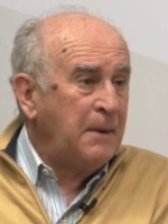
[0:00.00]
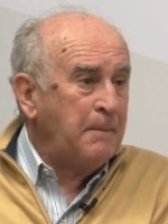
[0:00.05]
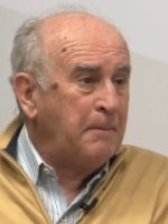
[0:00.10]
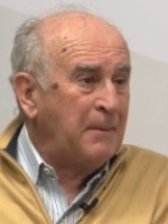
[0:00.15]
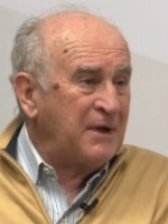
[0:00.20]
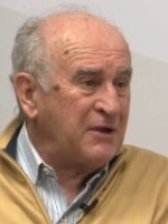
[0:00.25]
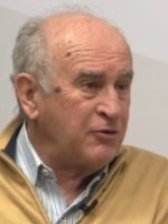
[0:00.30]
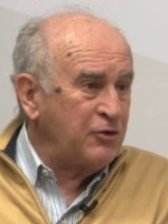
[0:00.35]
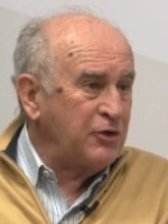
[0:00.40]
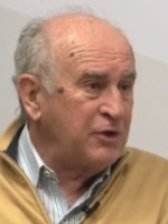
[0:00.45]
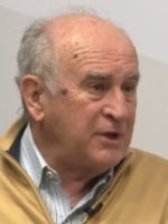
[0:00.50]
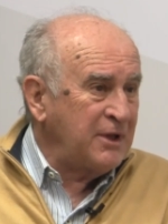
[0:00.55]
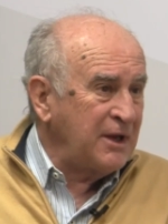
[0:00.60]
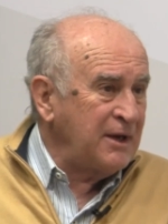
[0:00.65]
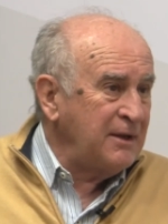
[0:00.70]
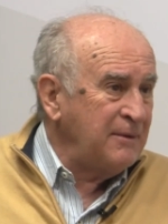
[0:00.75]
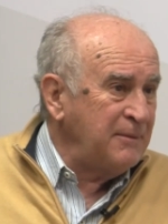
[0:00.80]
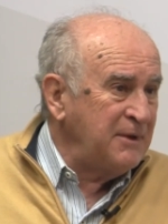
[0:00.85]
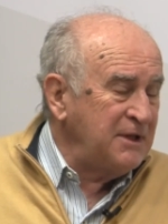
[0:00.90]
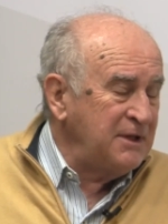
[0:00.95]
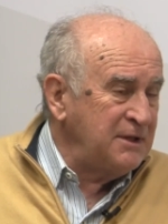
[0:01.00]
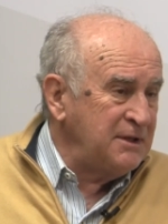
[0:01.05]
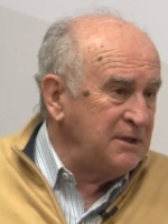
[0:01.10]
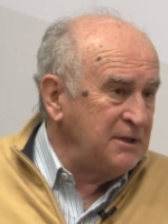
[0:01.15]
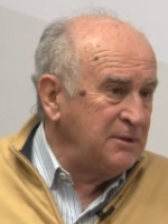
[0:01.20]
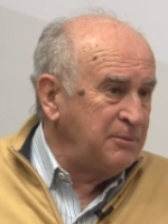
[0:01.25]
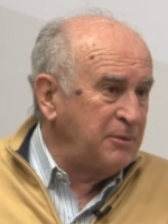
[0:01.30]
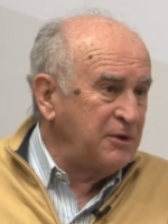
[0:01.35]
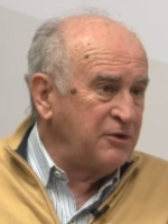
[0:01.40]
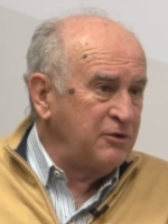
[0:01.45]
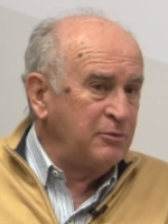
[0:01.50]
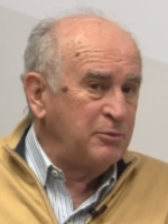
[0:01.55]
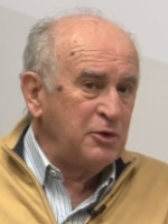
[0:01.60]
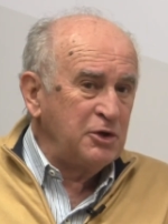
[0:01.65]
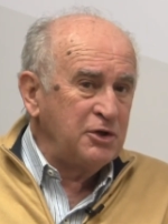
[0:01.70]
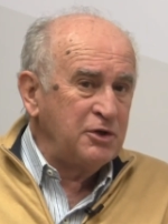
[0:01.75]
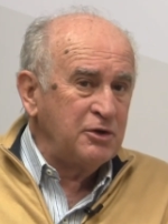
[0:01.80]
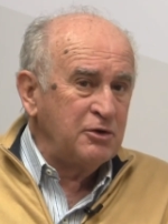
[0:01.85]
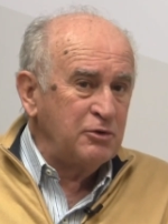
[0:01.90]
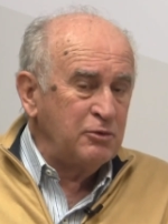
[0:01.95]
mayoritariamente el espacio
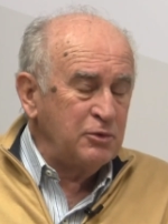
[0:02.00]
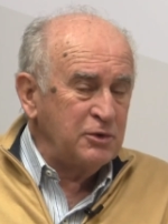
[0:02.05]
político